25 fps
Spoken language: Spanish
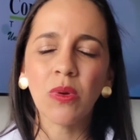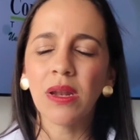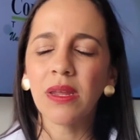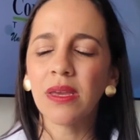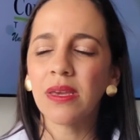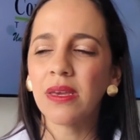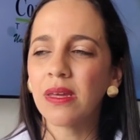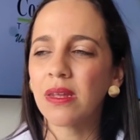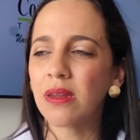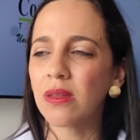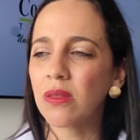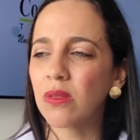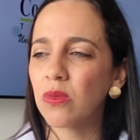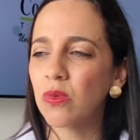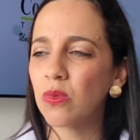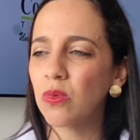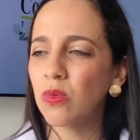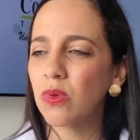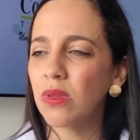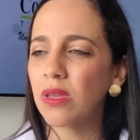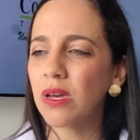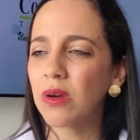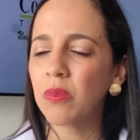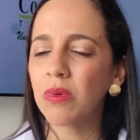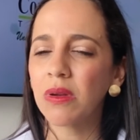cualquier
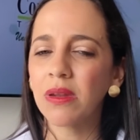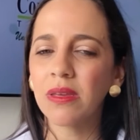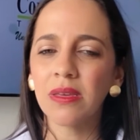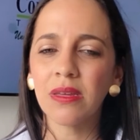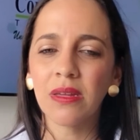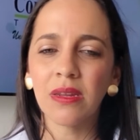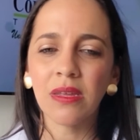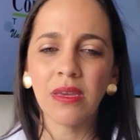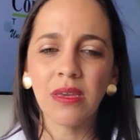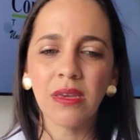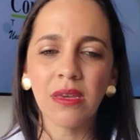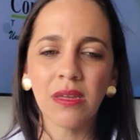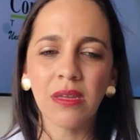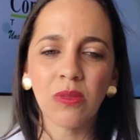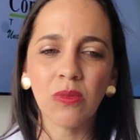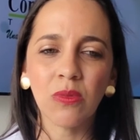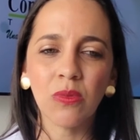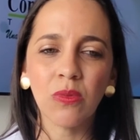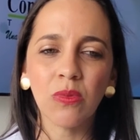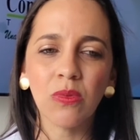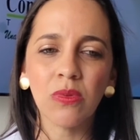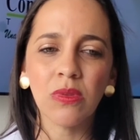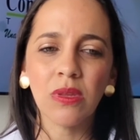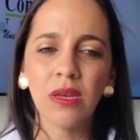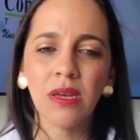duda, cualquier
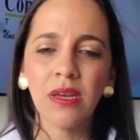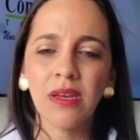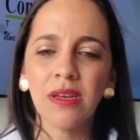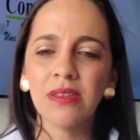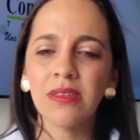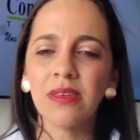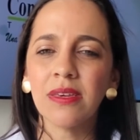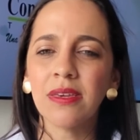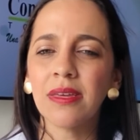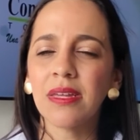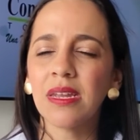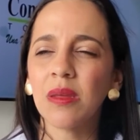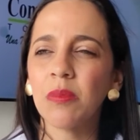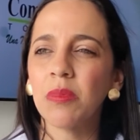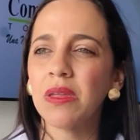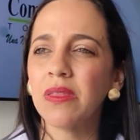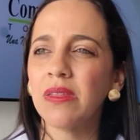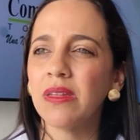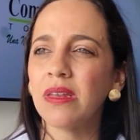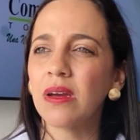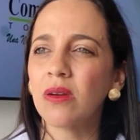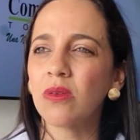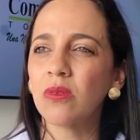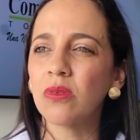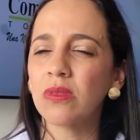inquietud, si quieren
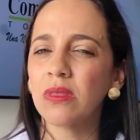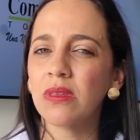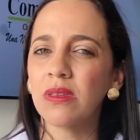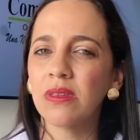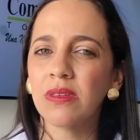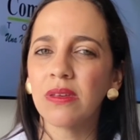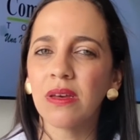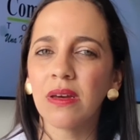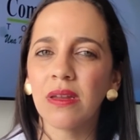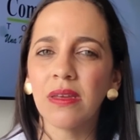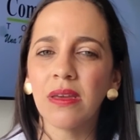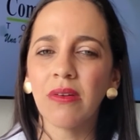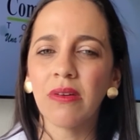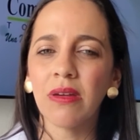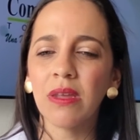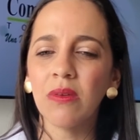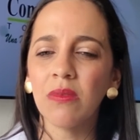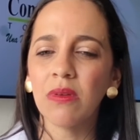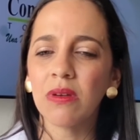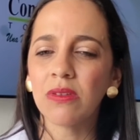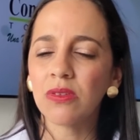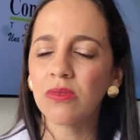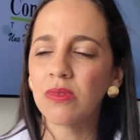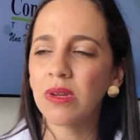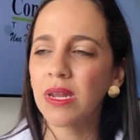venir a cotizar y
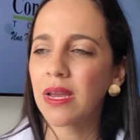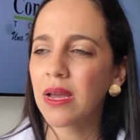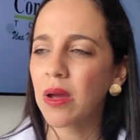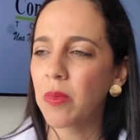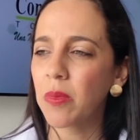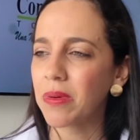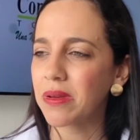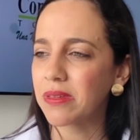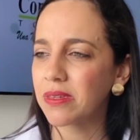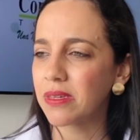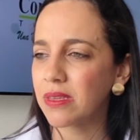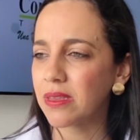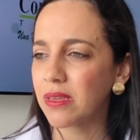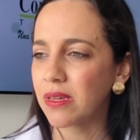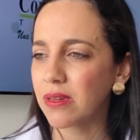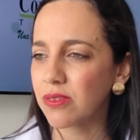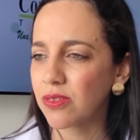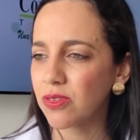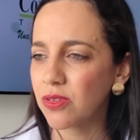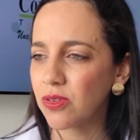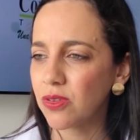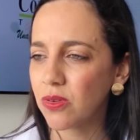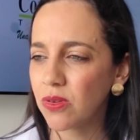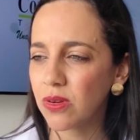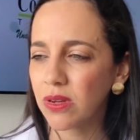averiguar sobre
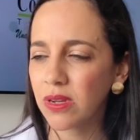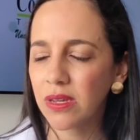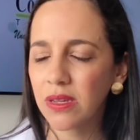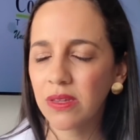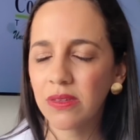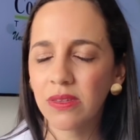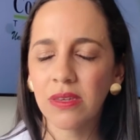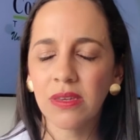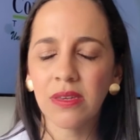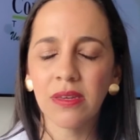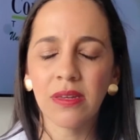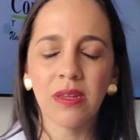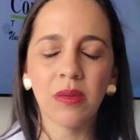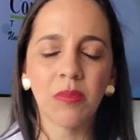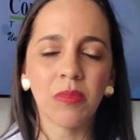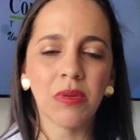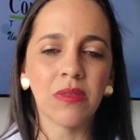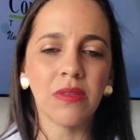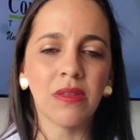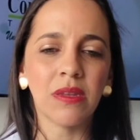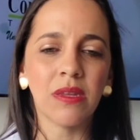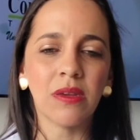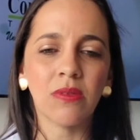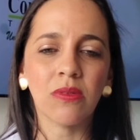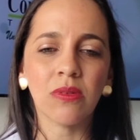capacitaciones, si quieren
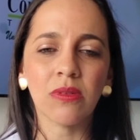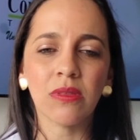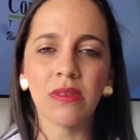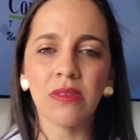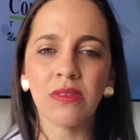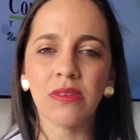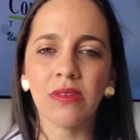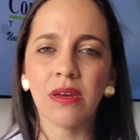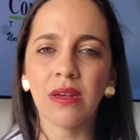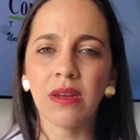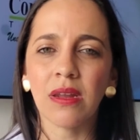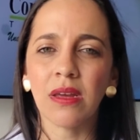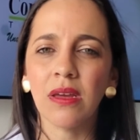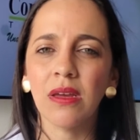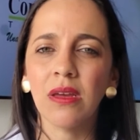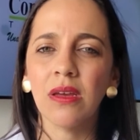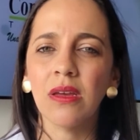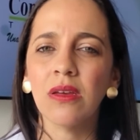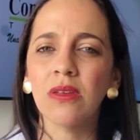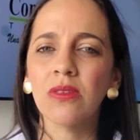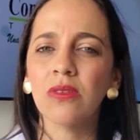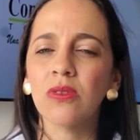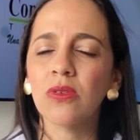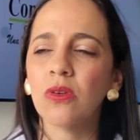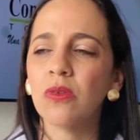venir y cotizar
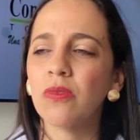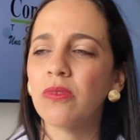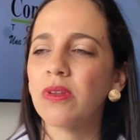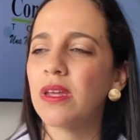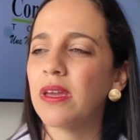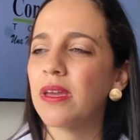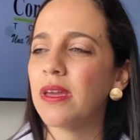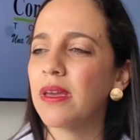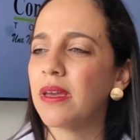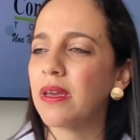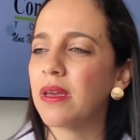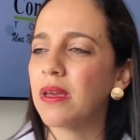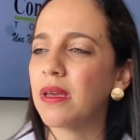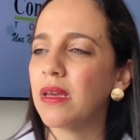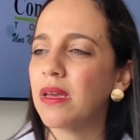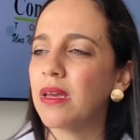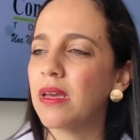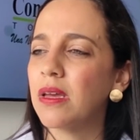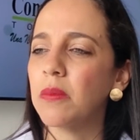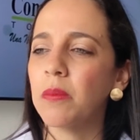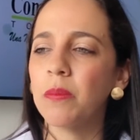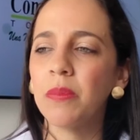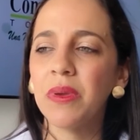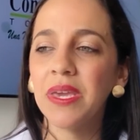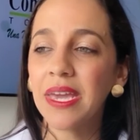
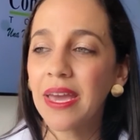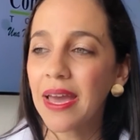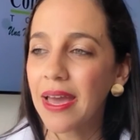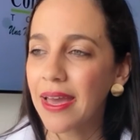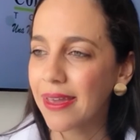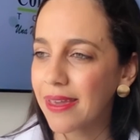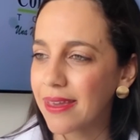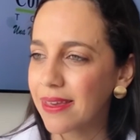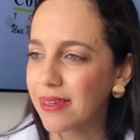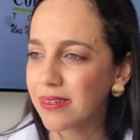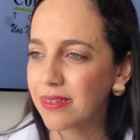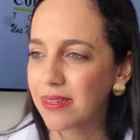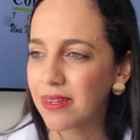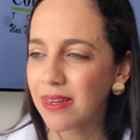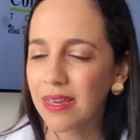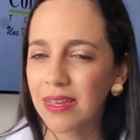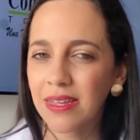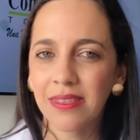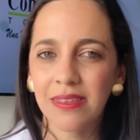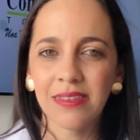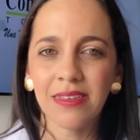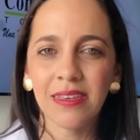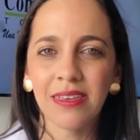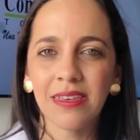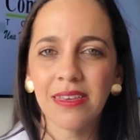sobre viajes, la
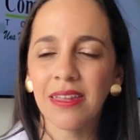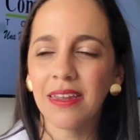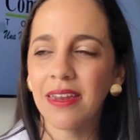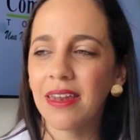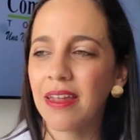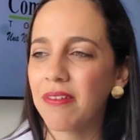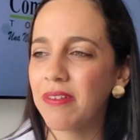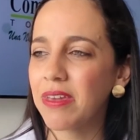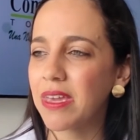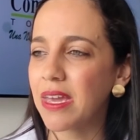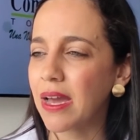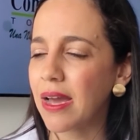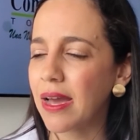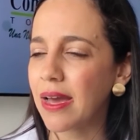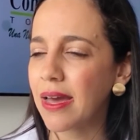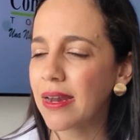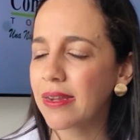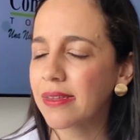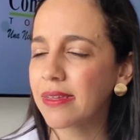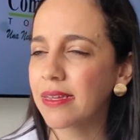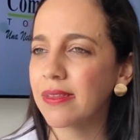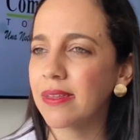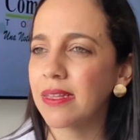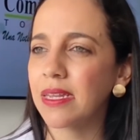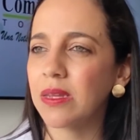gente se quiere ir a
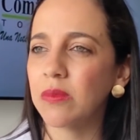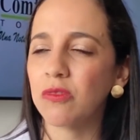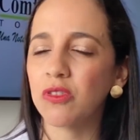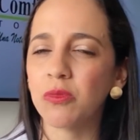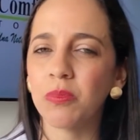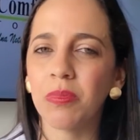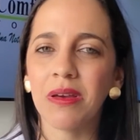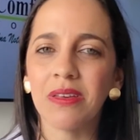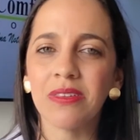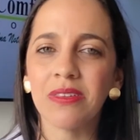viajar, que tenemos